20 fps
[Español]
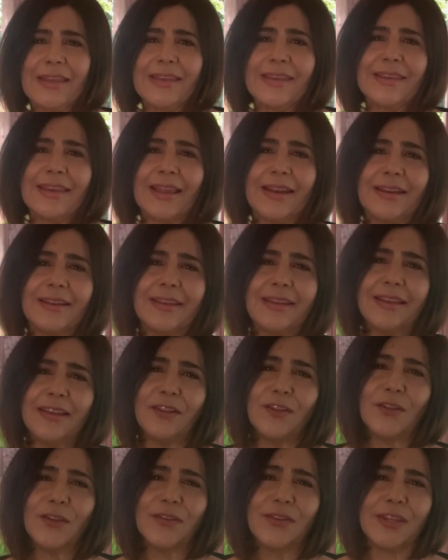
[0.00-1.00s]
Y el
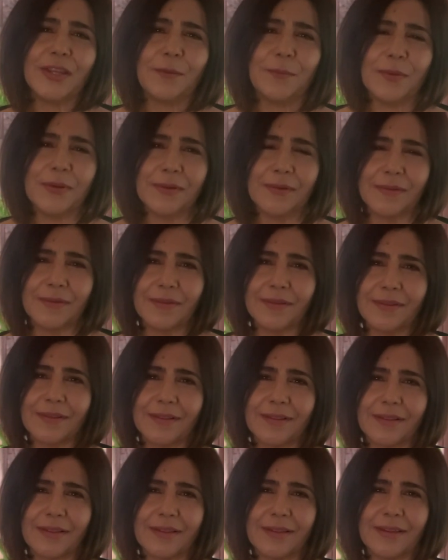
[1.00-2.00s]
quinto tip
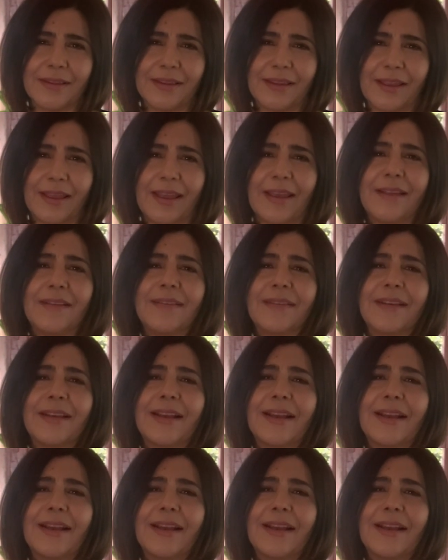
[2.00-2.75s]
es